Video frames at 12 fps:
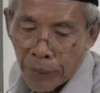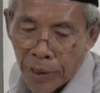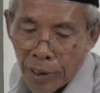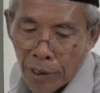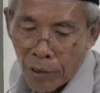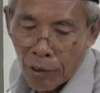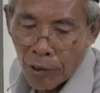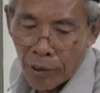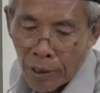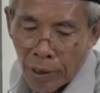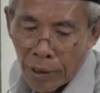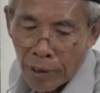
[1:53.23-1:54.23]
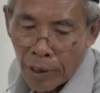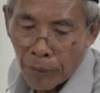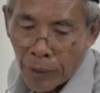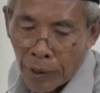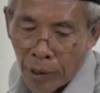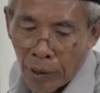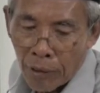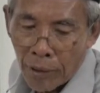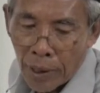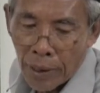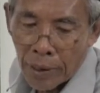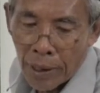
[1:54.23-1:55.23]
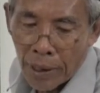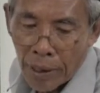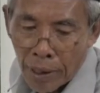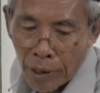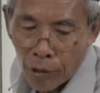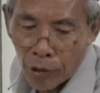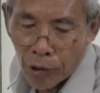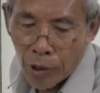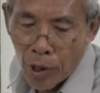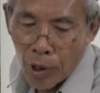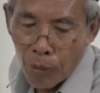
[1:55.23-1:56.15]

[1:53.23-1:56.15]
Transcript: digolongkan daripada orang yang harus